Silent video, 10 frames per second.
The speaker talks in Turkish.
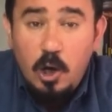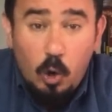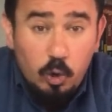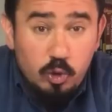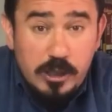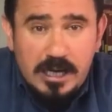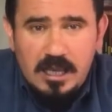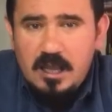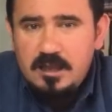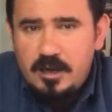Oyunda
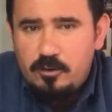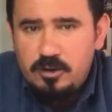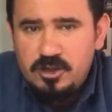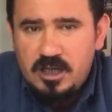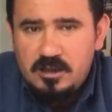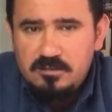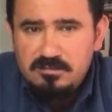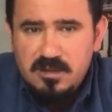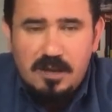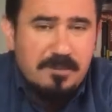kalanlar olacak.
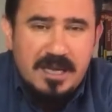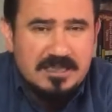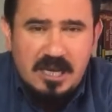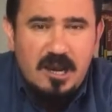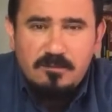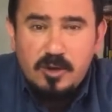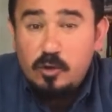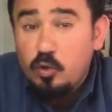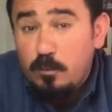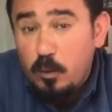Yani bireysel anlamda
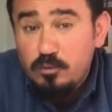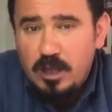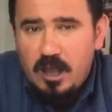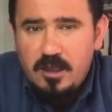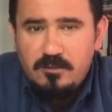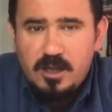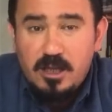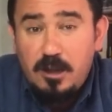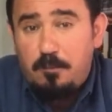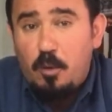da, toplumsal anlamda
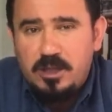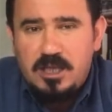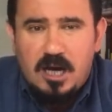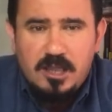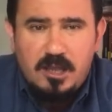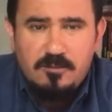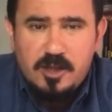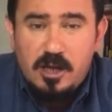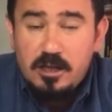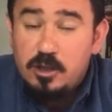da, diplomatik anlamda
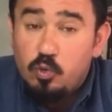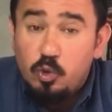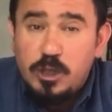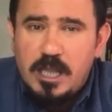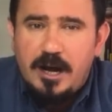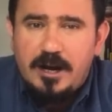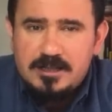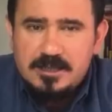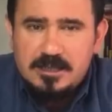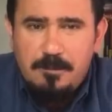da ya da ülkeler
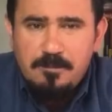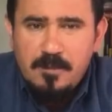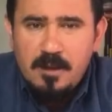arasında